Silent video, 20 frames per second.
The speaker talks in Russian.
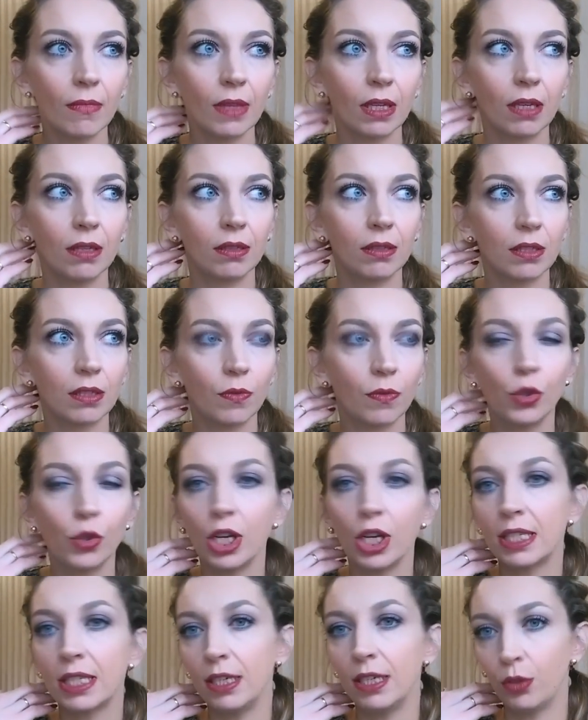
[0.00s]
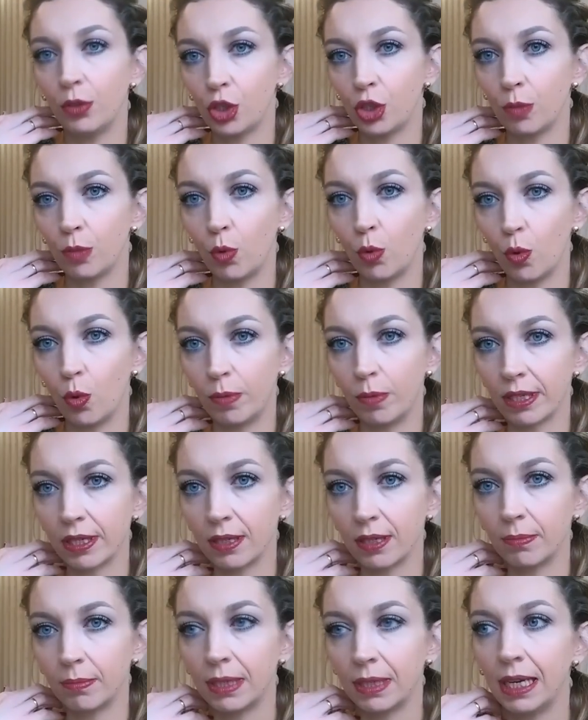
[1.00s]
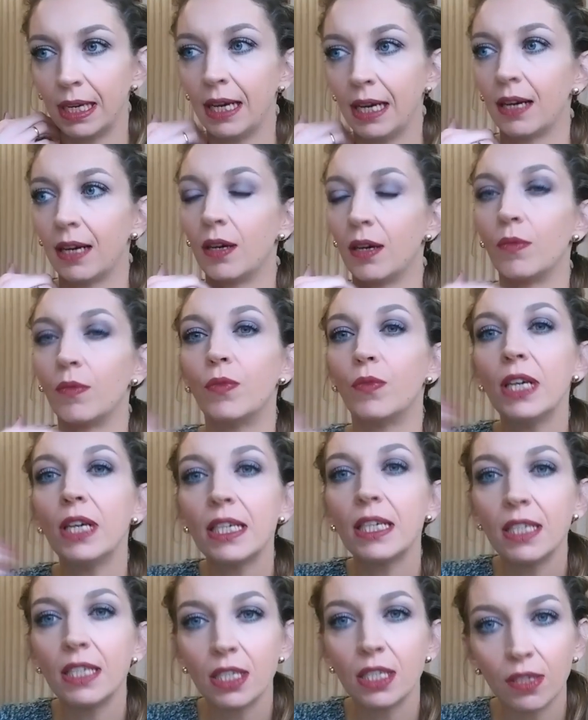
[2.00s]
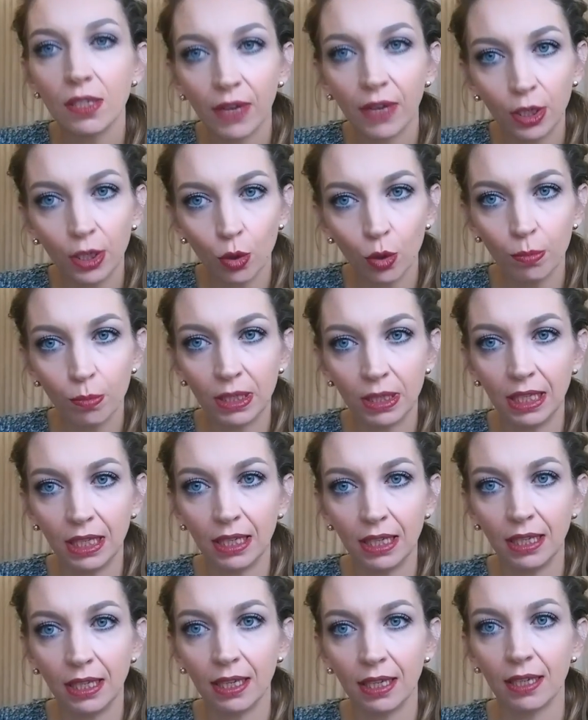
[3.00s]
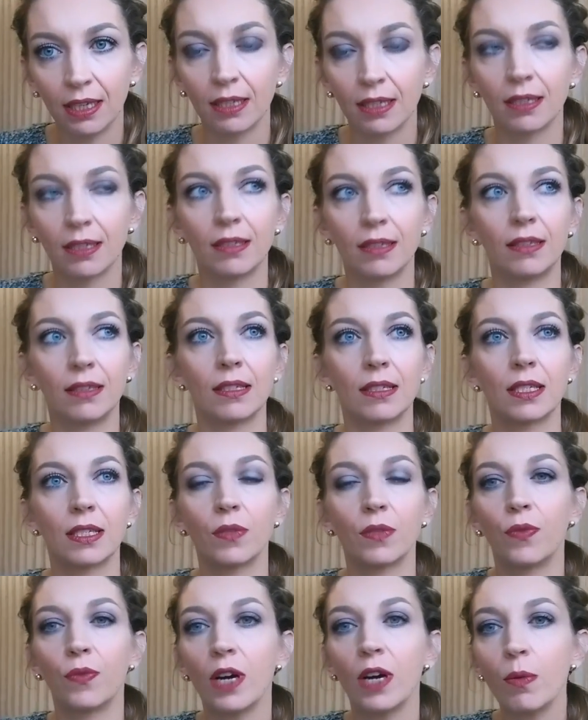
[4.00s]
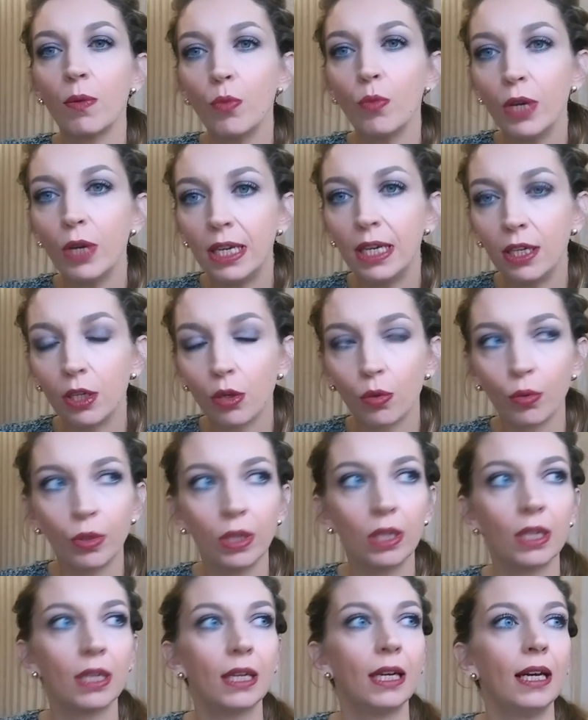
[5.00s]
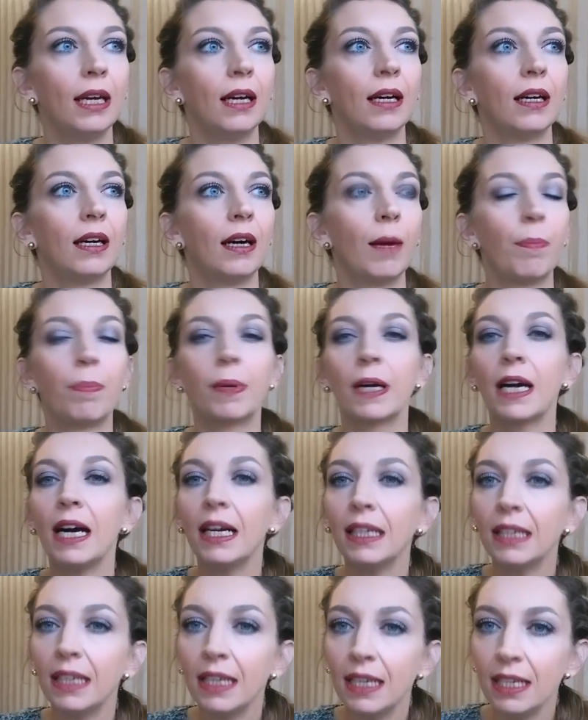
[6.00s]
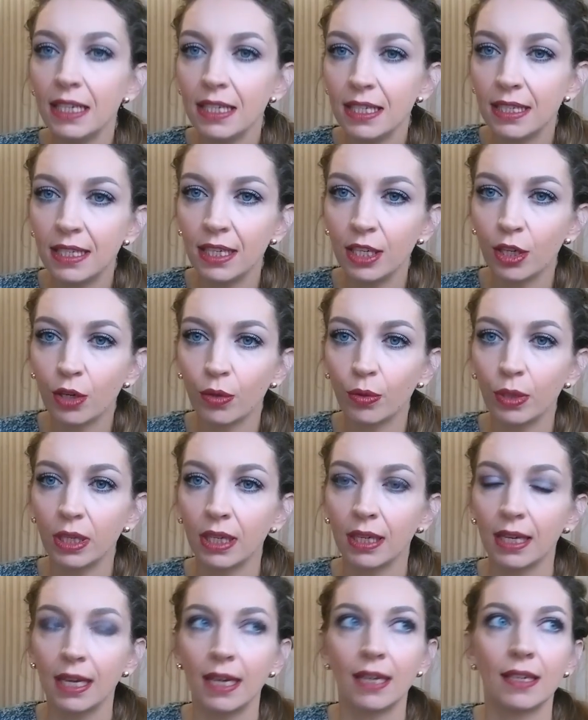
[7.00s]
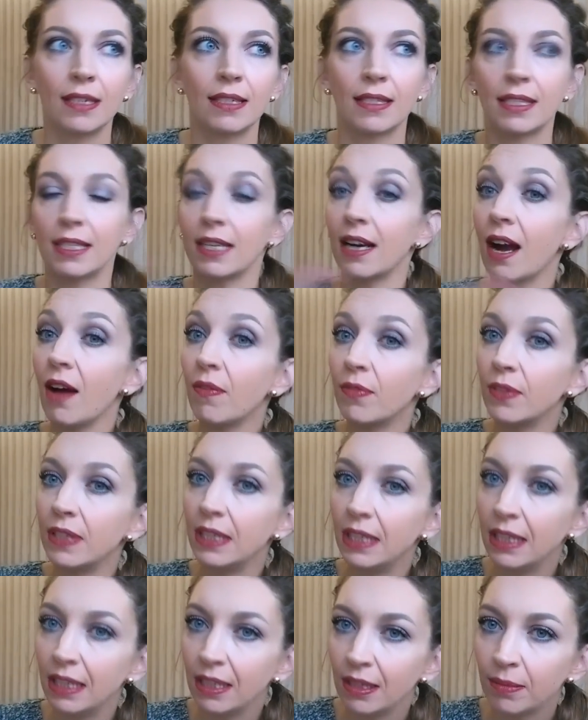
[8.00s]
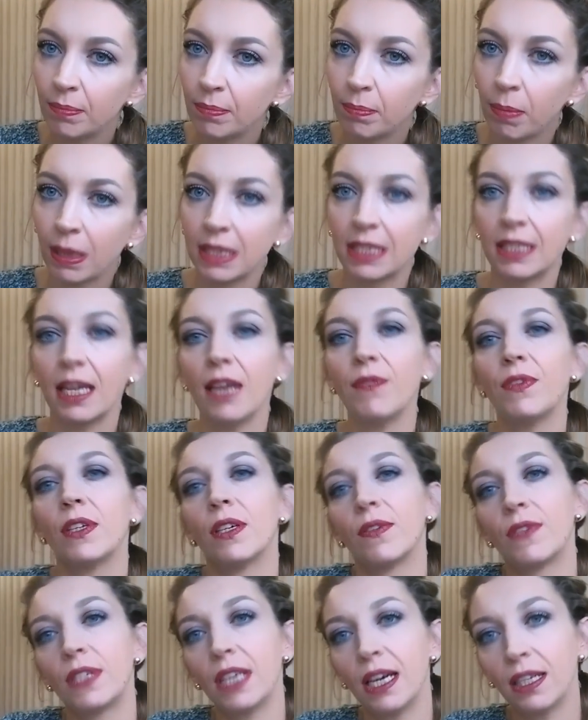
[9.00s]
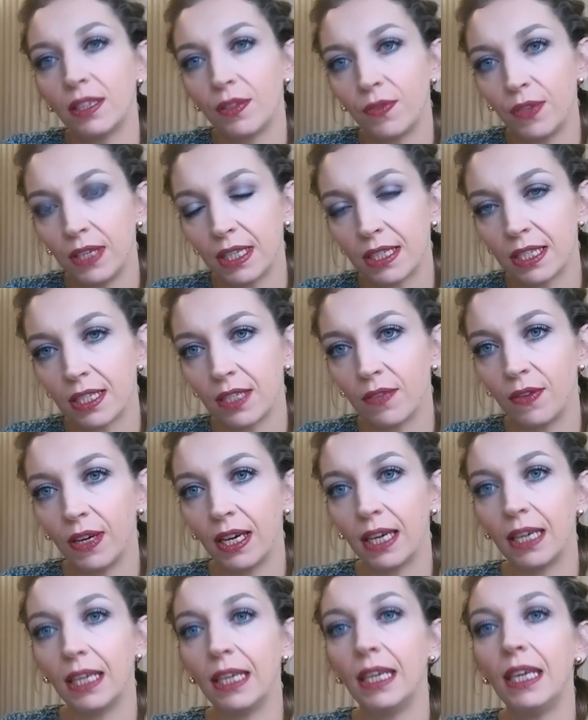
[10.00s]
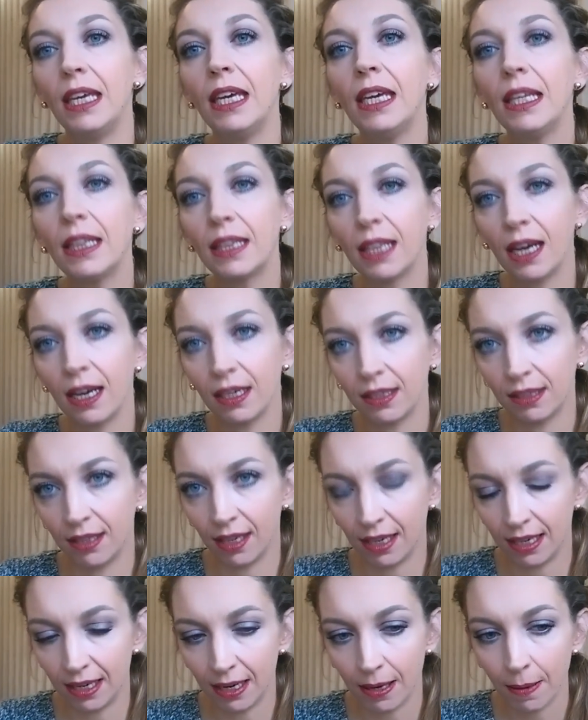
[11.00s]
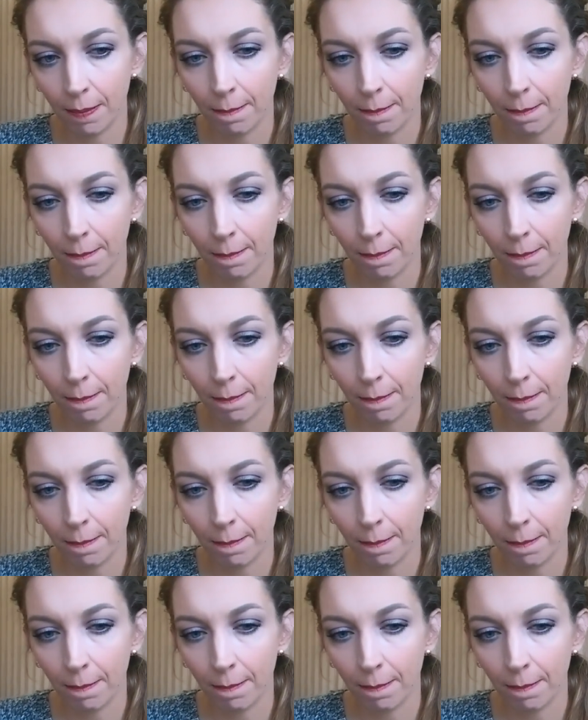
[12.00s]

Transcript: э, звучат следующим образом. Вырази свое мнение, э, сформулируй, э, проанализируй, сравни, поставь в соответствие и так далее.